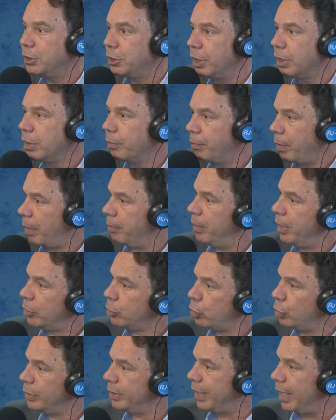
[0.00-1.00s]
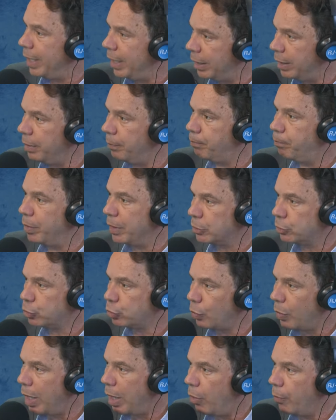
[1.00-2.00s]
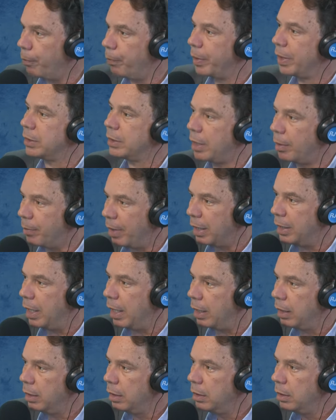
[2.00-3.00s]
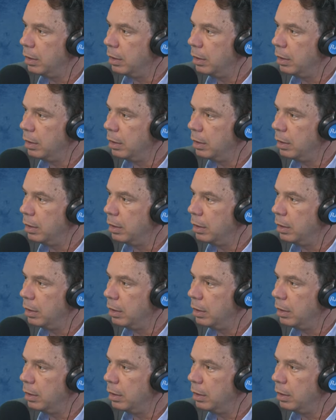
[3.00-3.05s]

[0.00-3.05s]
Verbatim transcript: de equipamento dele pessoal para trabalhar.